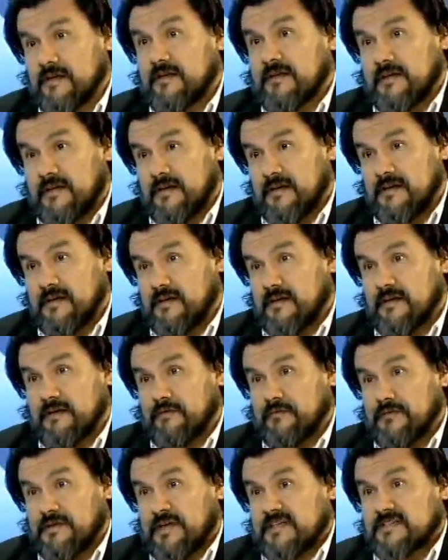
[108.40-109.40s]
eh, un
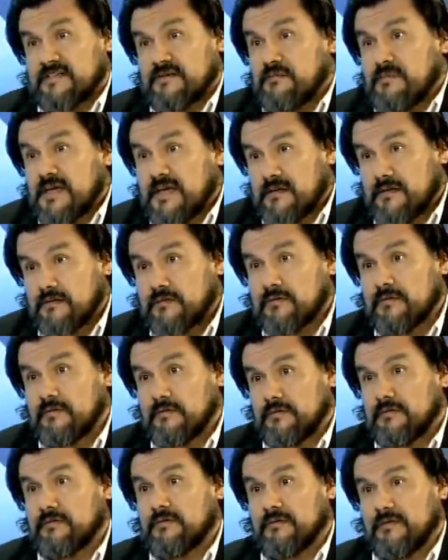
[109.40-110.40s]
yacimiento,
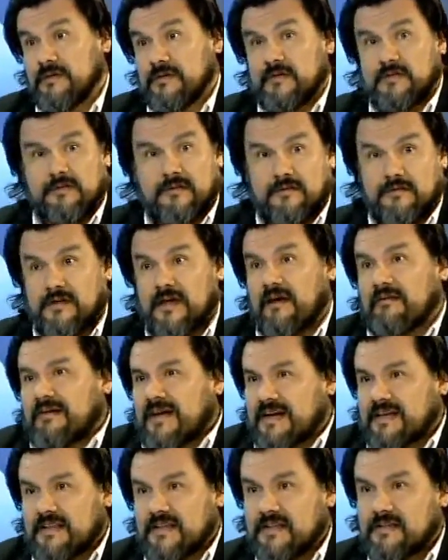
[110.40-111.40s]
¿no? hablar
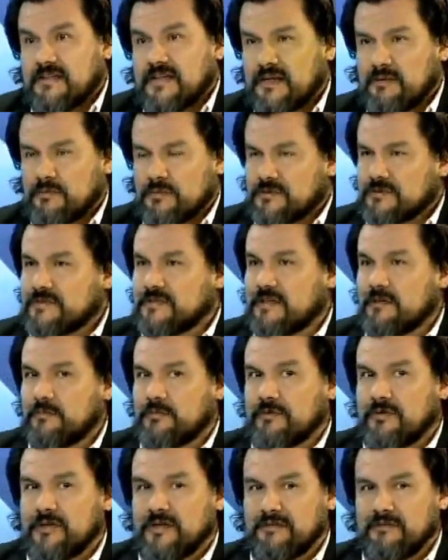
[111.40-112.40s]
de tiempos. O el
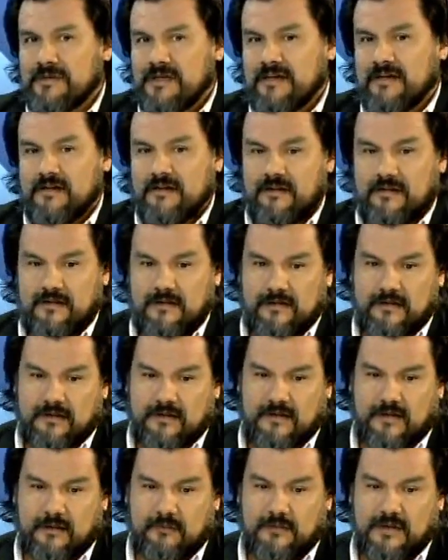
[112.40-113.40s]
problema,
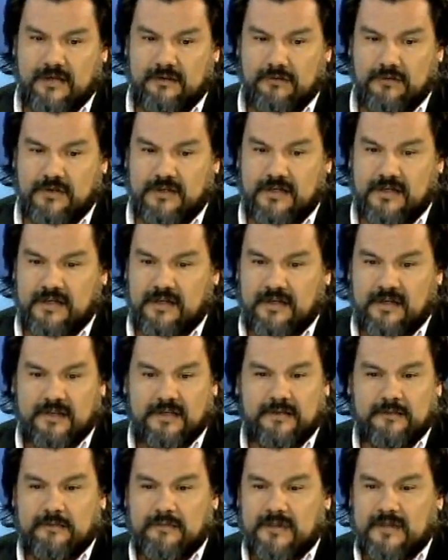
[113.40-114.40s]
Armando, es que
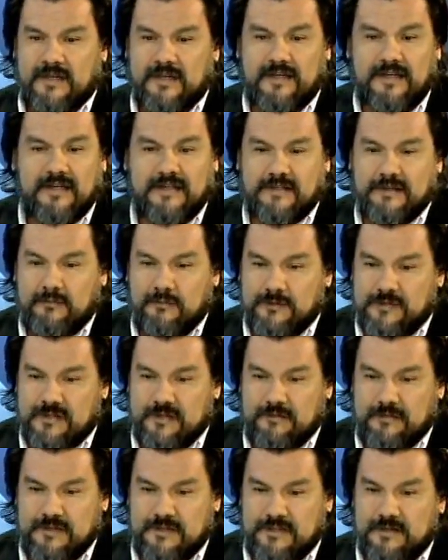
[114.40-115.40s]
la gente muchas
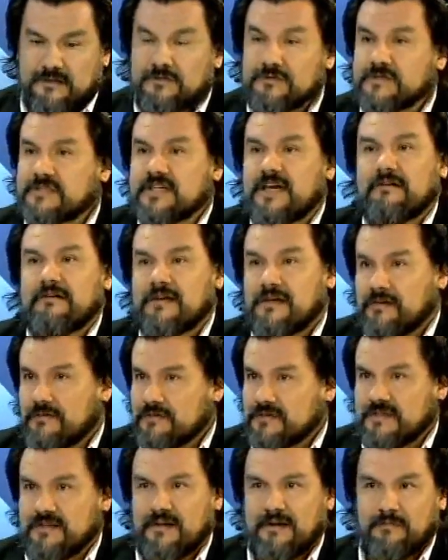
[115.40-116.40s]
veces no sabe qué cosa
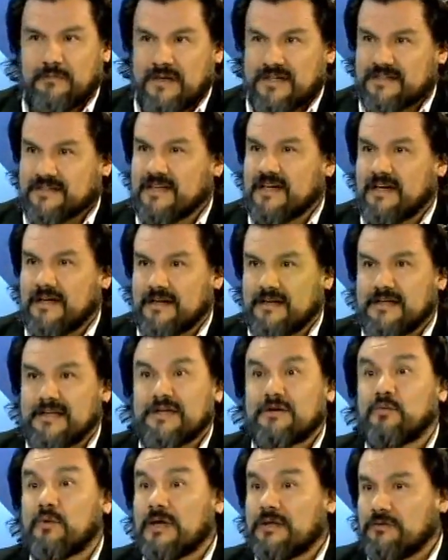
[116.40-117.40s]
va a pasar ni
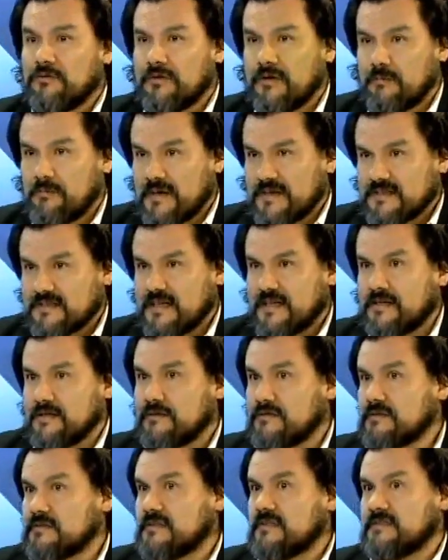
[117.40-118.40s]
cuándo va a pasar.
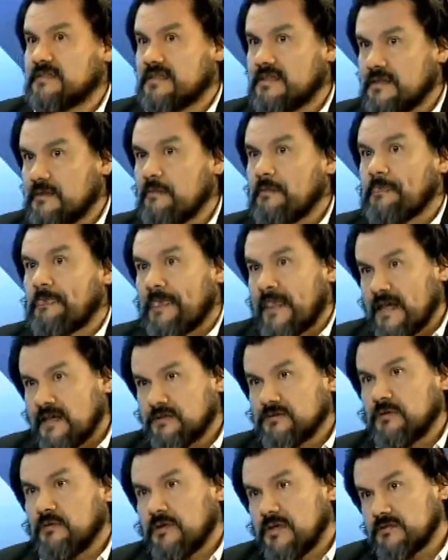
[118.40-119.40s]
Entonces, esto,
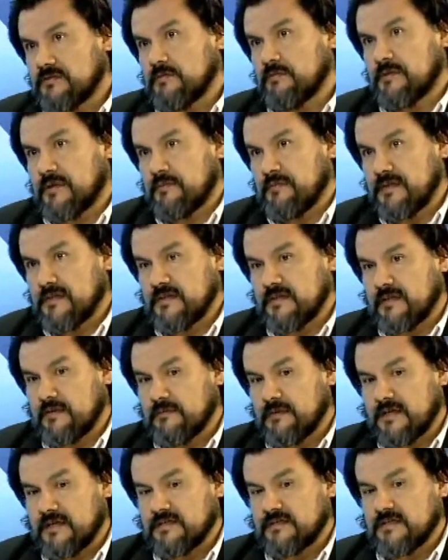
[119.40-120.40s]
esto permite también
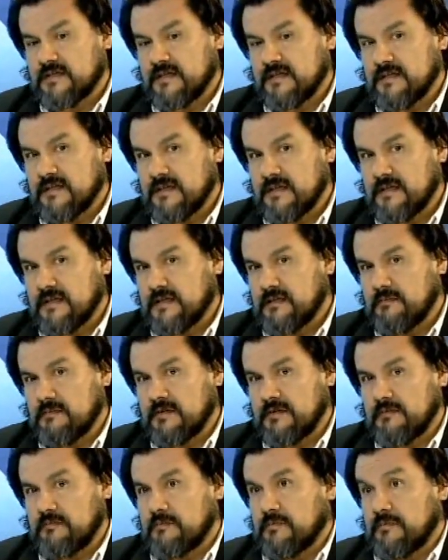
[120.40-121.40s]
que se genere eh,
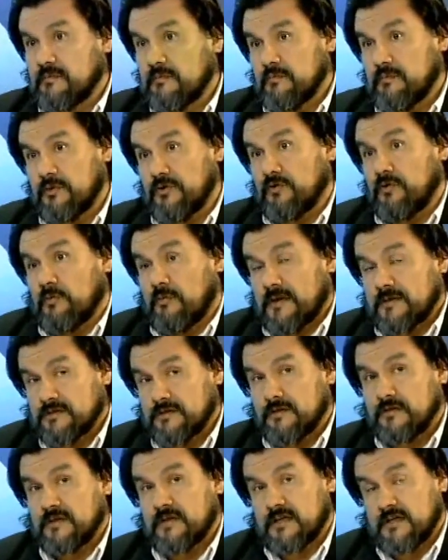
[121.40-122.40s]

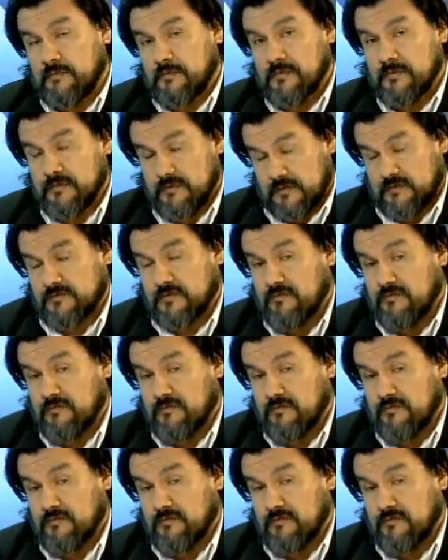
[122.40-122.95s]
preocupaciones que son